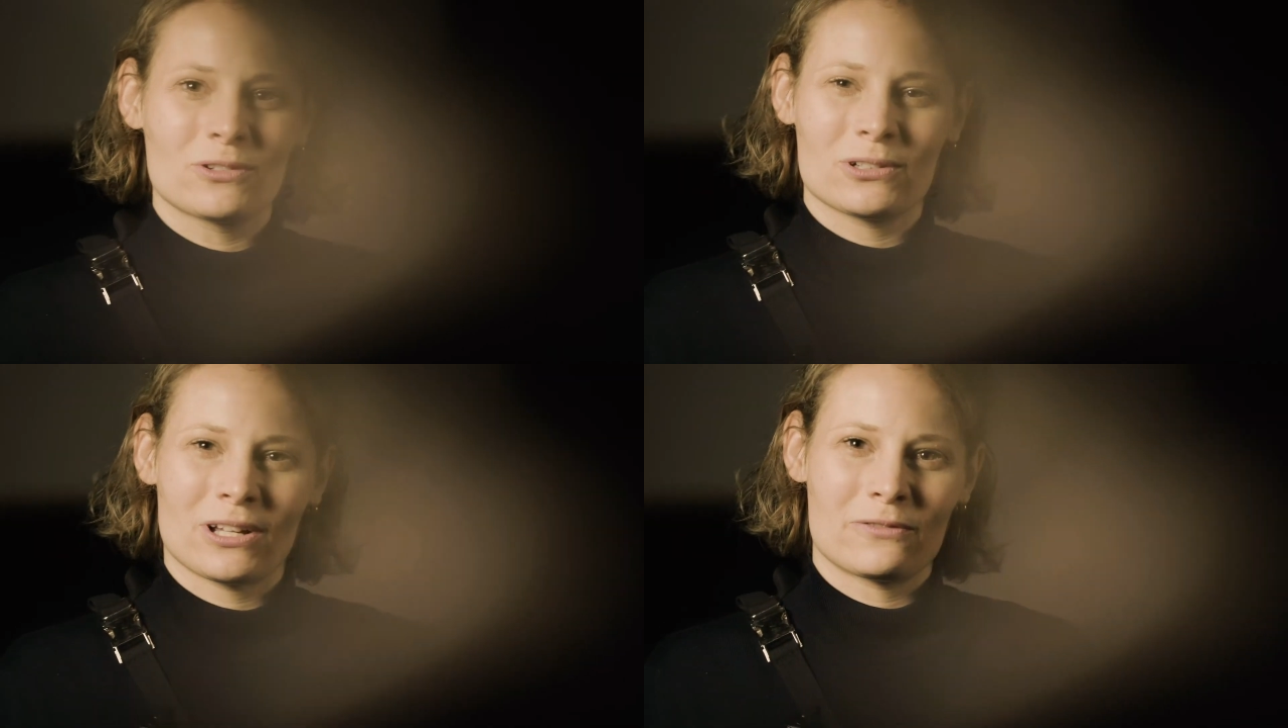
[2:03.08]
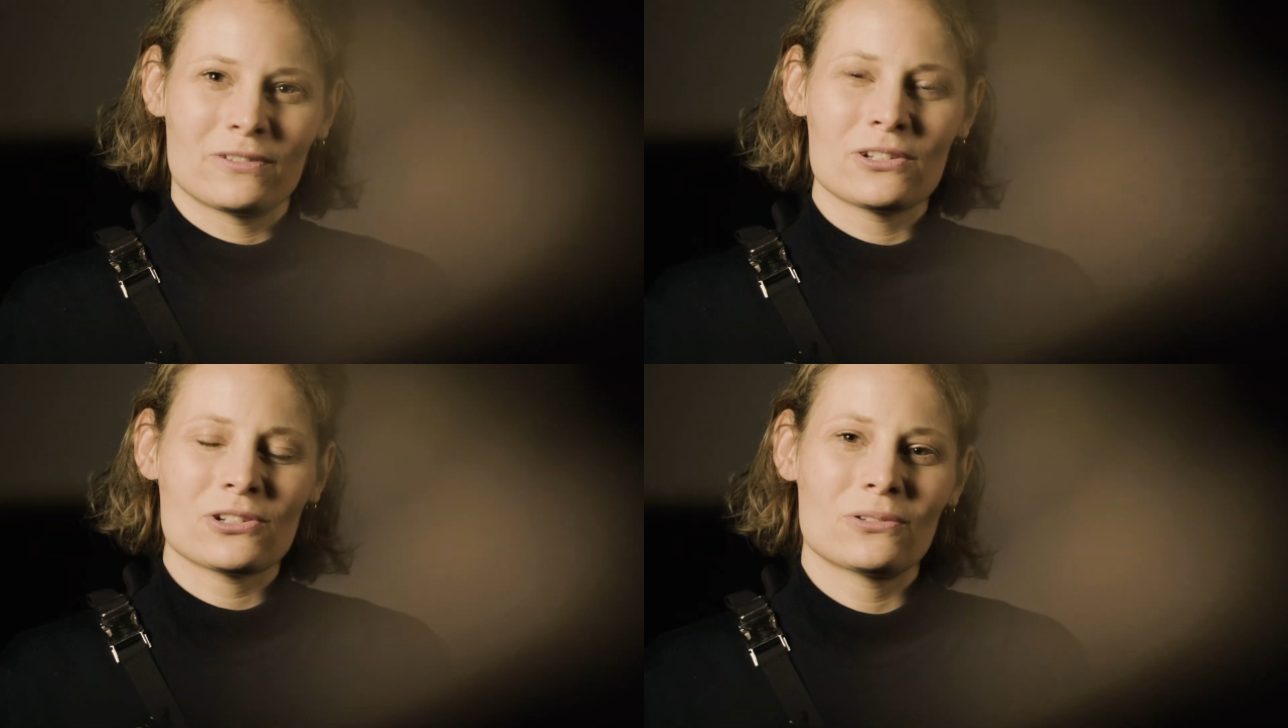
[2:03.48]

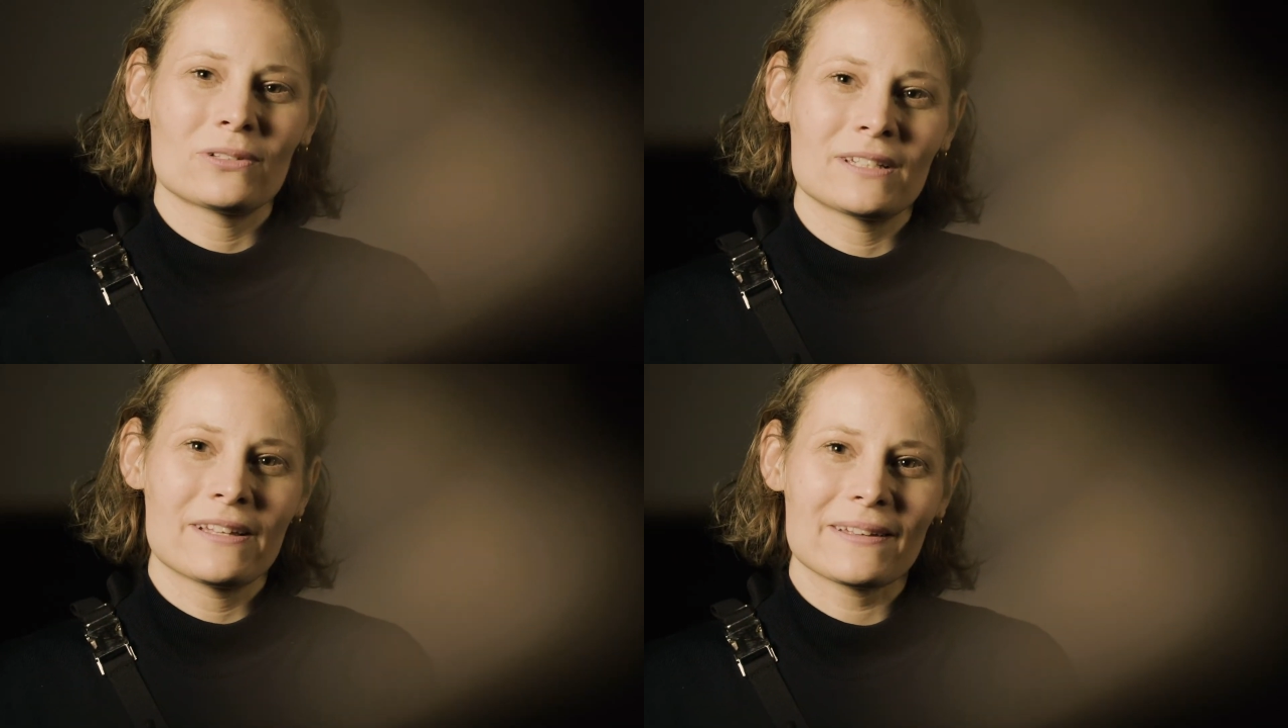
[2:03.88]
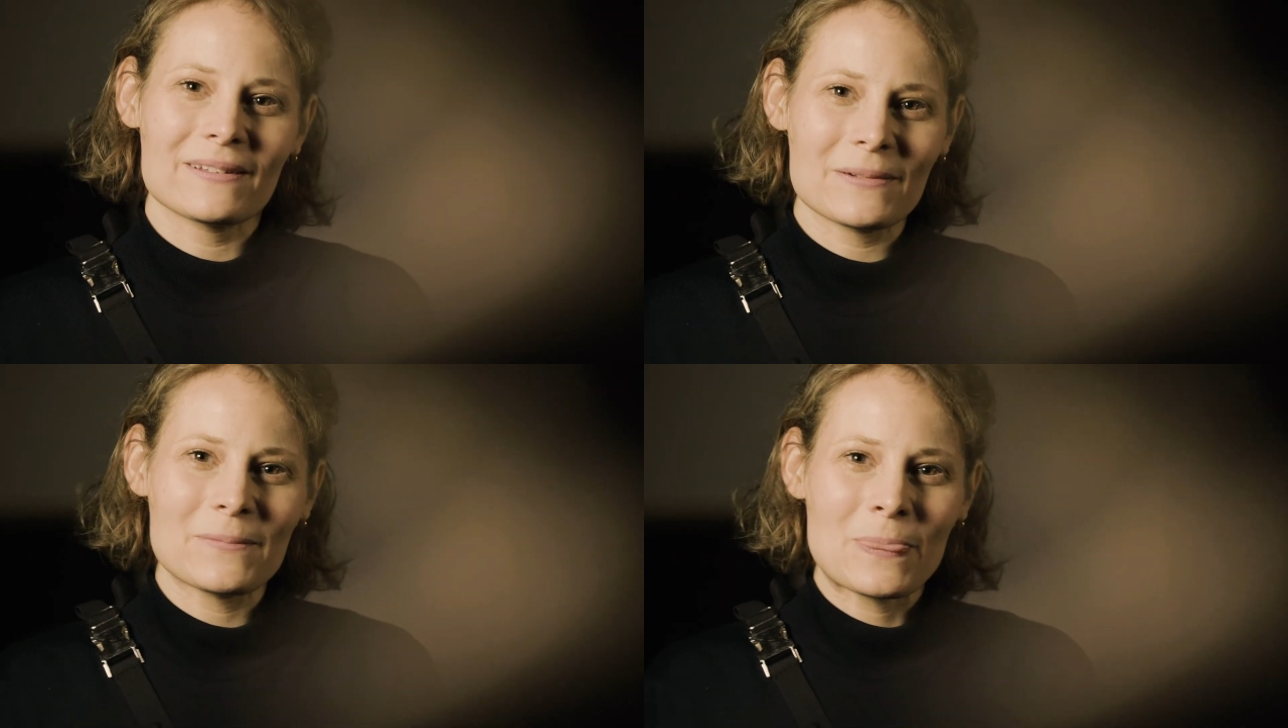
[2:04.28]
Fotografie
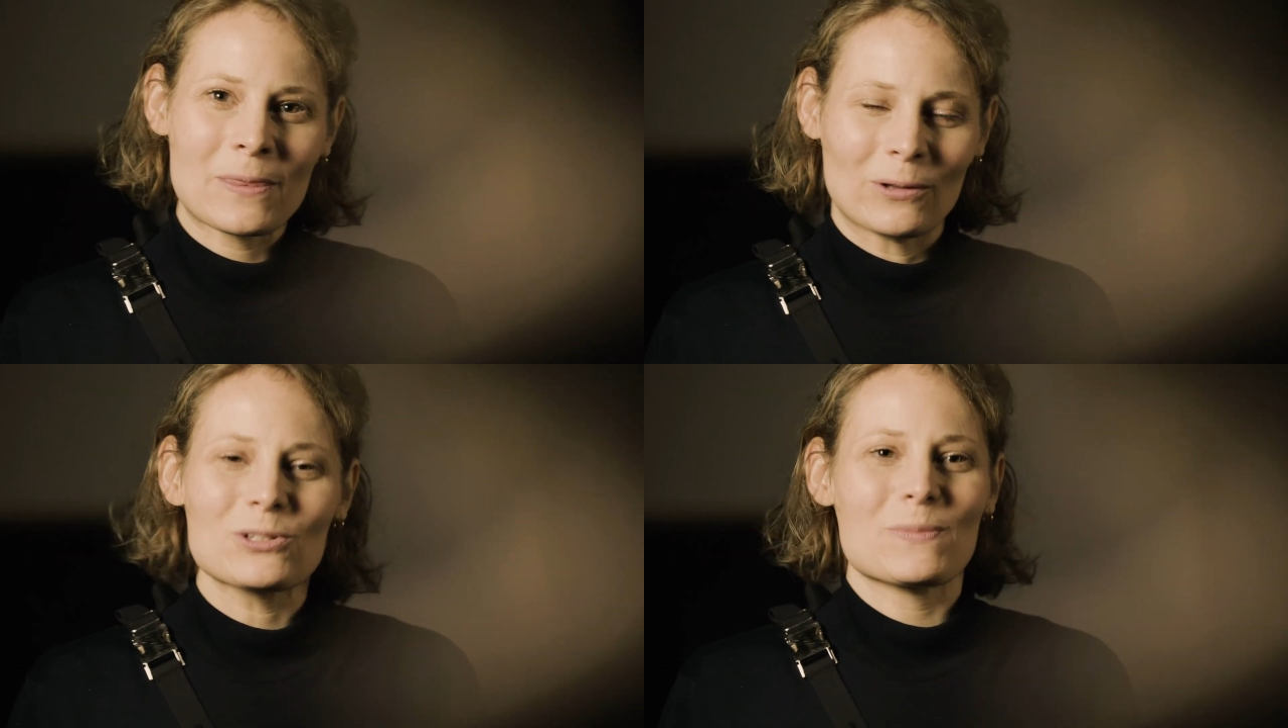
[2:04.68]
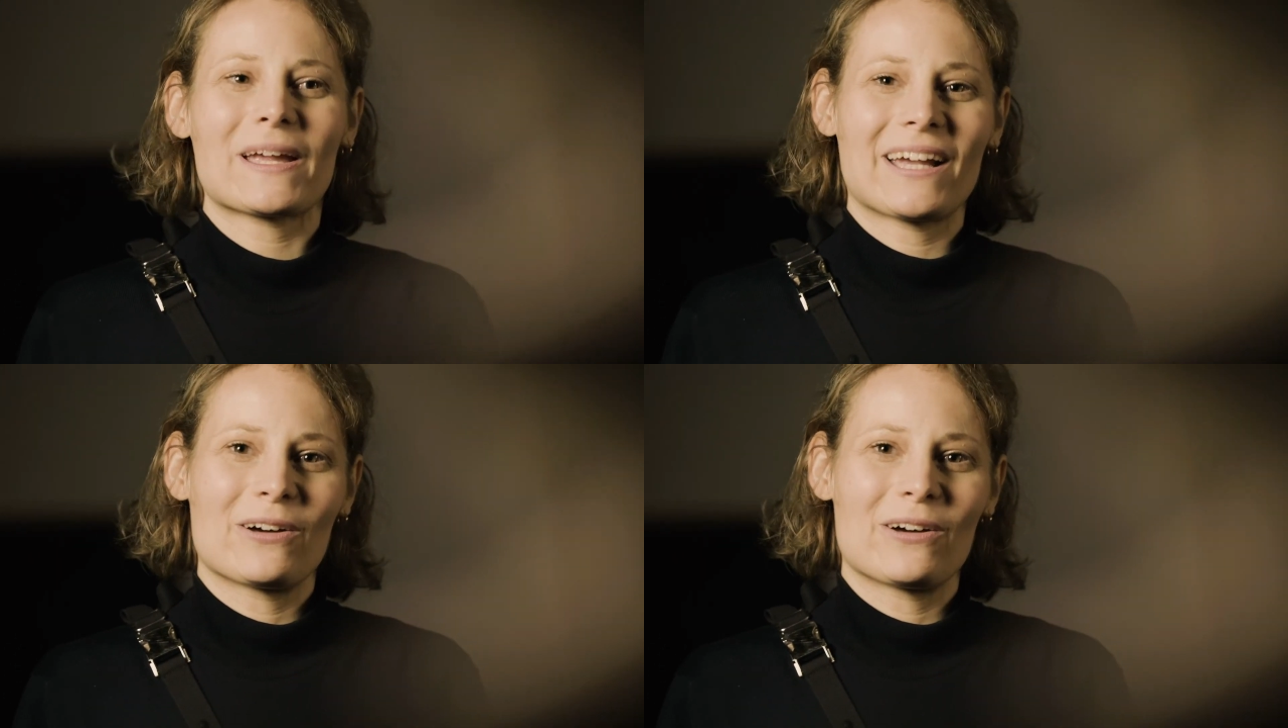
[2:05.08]
studiert. Also sprich,